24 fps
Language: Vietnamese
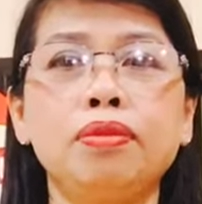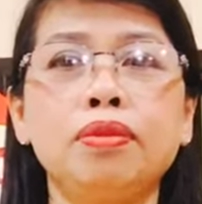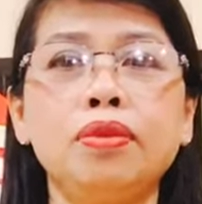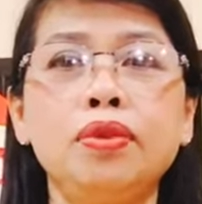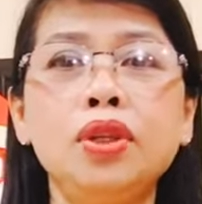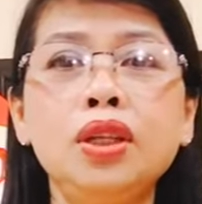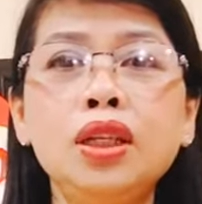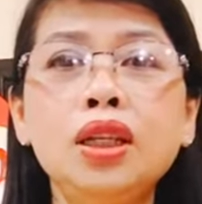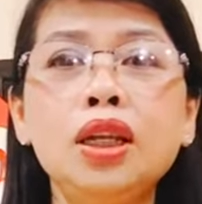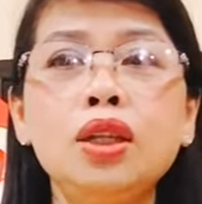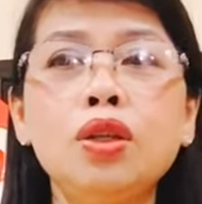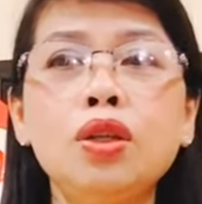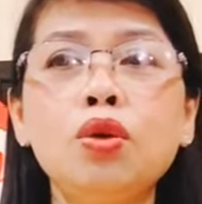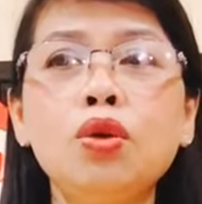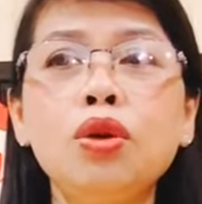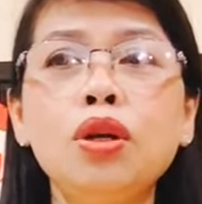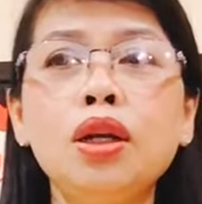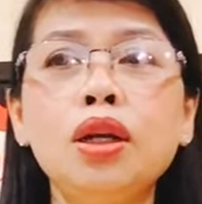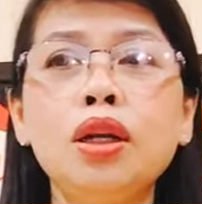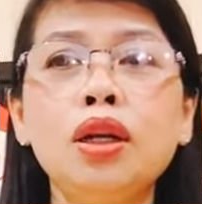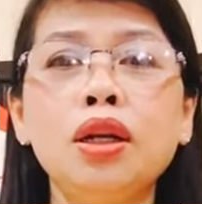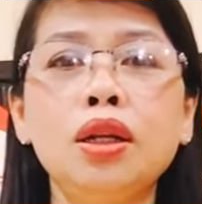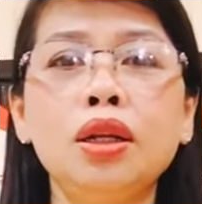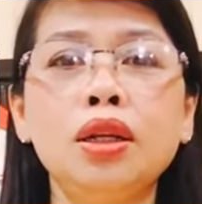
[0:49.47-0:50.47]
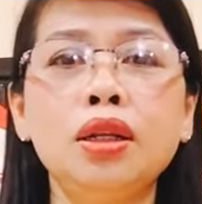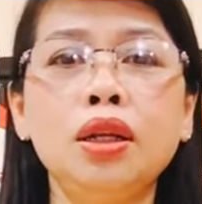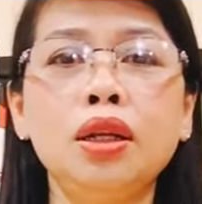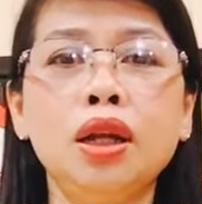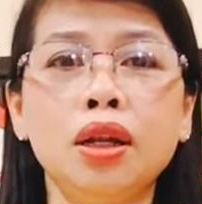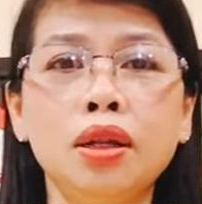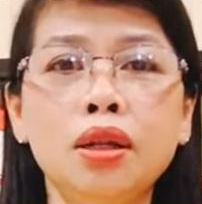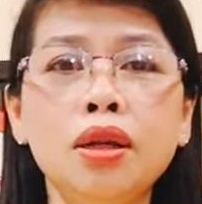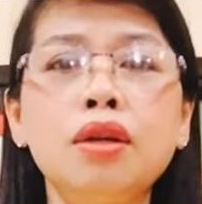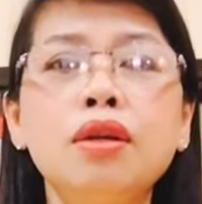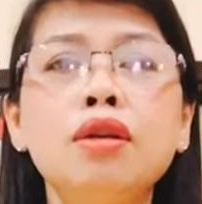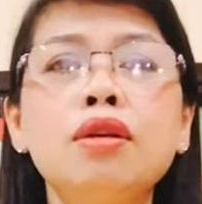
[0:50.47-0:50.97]
những gì tôi
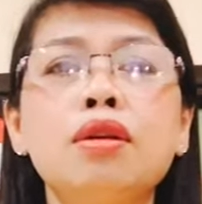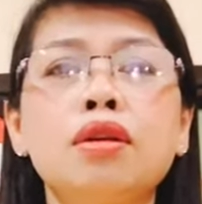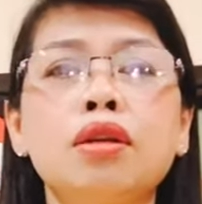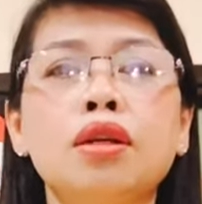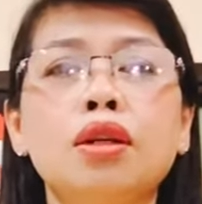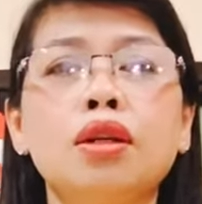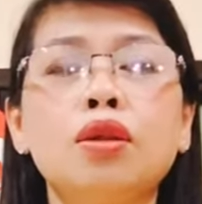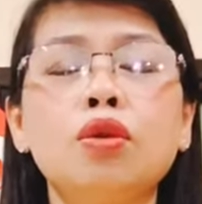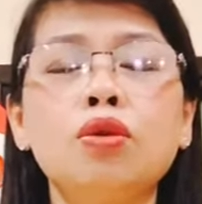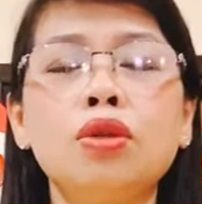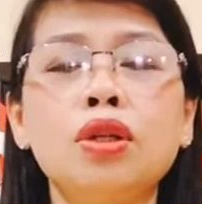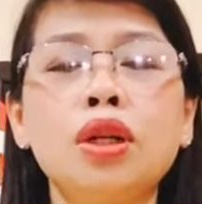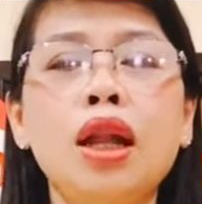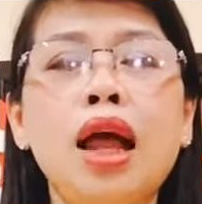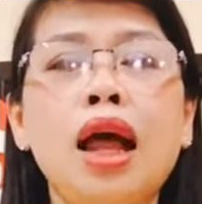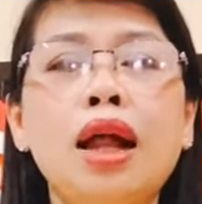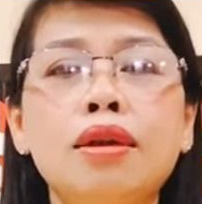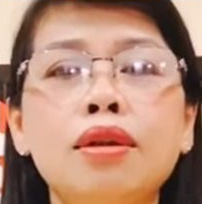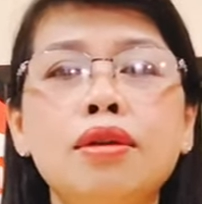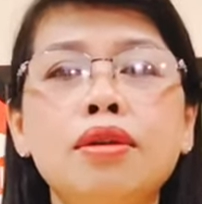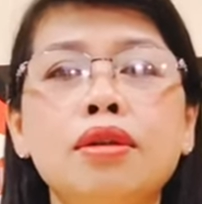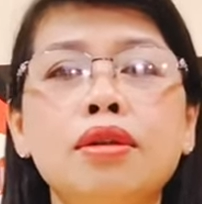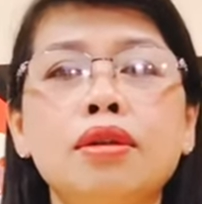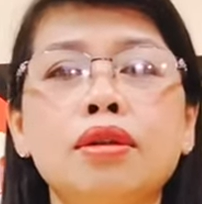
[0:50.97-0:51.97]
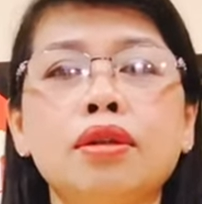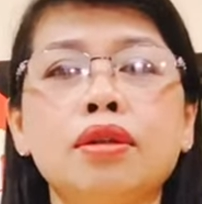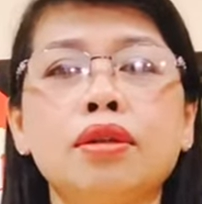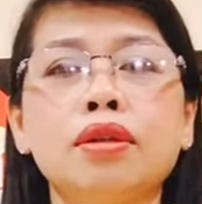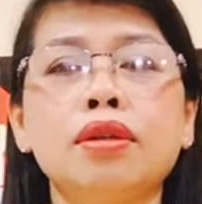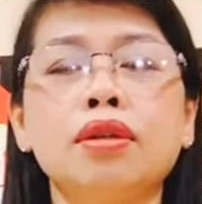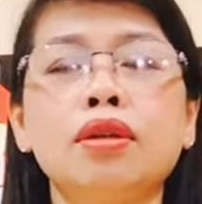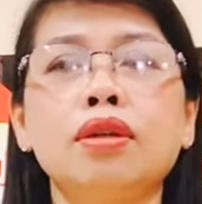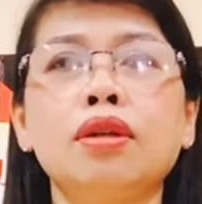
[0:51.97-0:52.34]
nhận thức được thì tôi sẽ đạt được